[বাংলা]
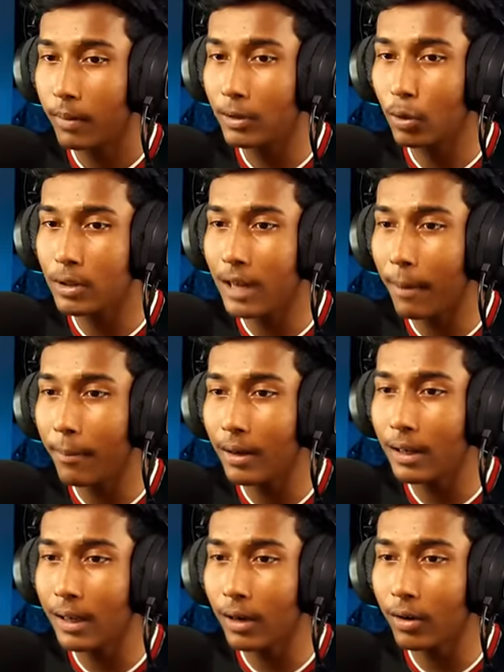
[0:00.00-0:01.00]
ভাই তোরা ঝাপ মেরে
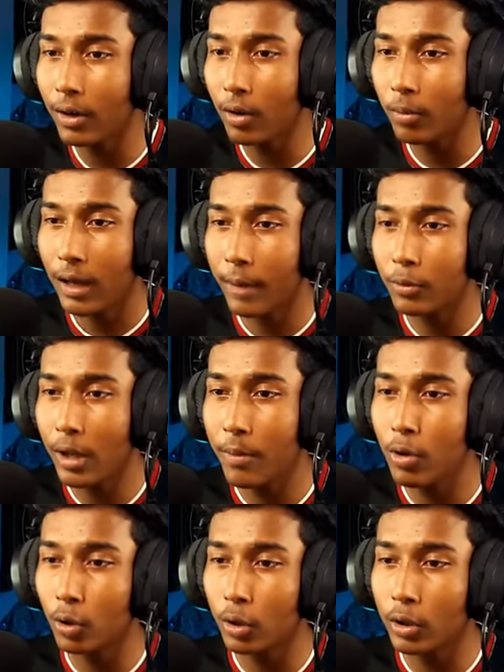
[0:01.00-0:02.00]
দিলি কেন এরকম আমি তো
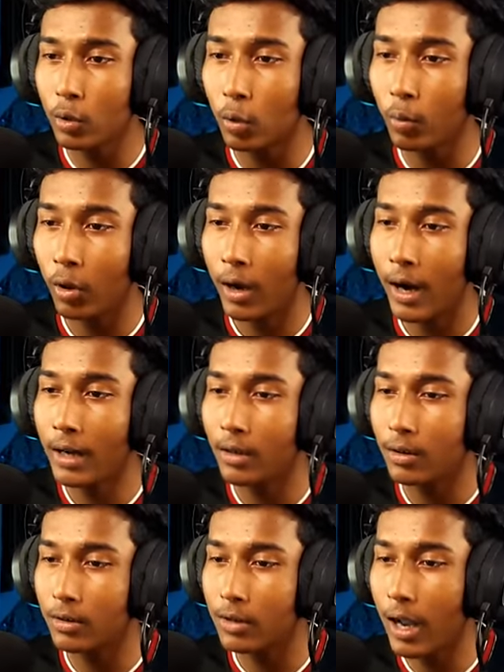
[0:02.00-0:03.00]
এমনিও তোদের ঠুকবো আর
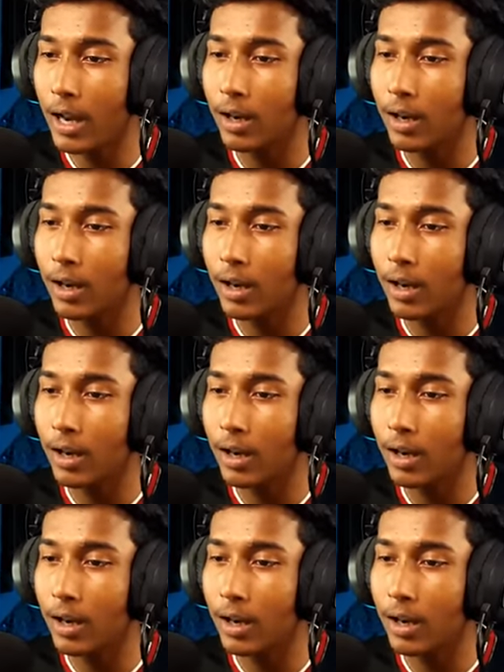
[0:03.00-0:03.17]
চল